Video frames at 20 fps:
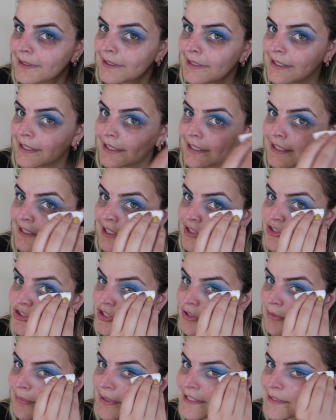
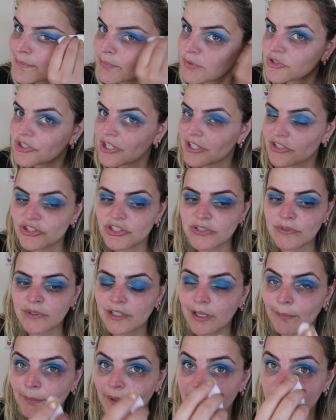inclinadinho, mais puxadinho
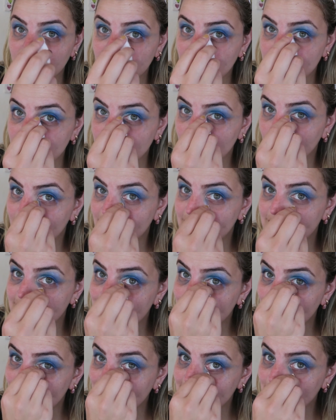aqui a parte das sombras.
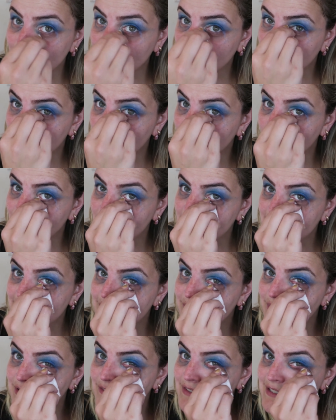Especialmente quando
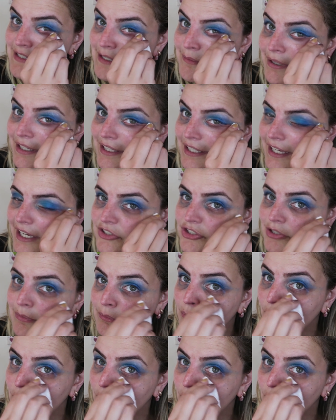vocês forem fazer maquiagem